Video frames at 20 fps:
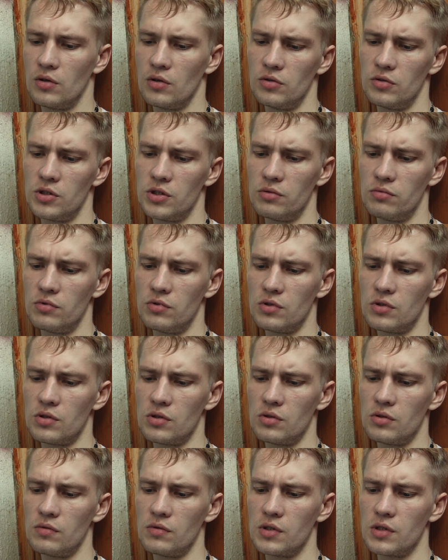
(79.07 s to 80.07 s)
Ключевое
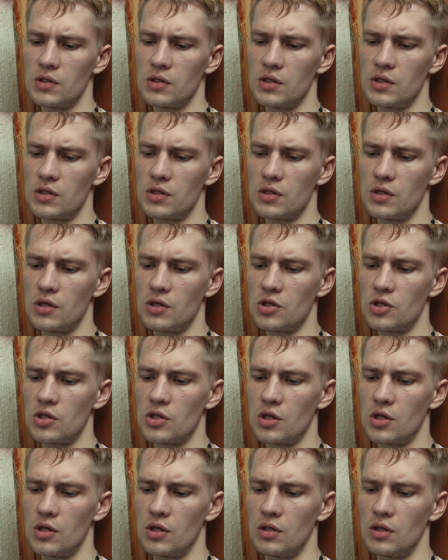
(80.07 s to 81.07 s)
слово здесь –
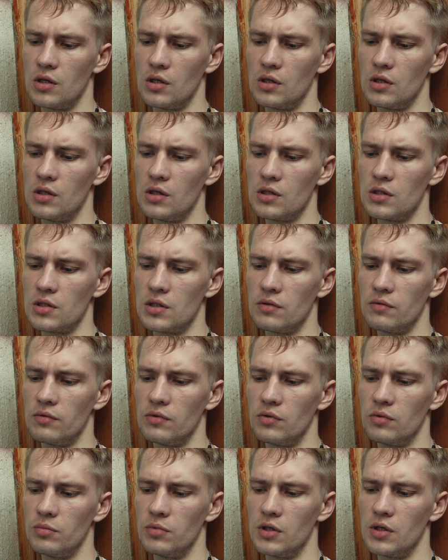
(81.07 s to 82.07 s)
решение. Если
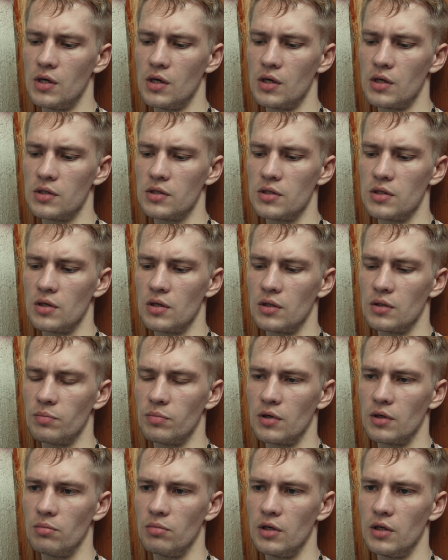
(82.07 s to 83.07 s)
вы убегаете уходите от
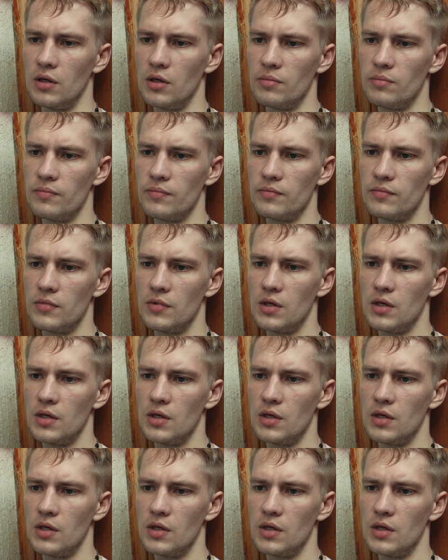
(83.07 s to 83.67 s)
проблем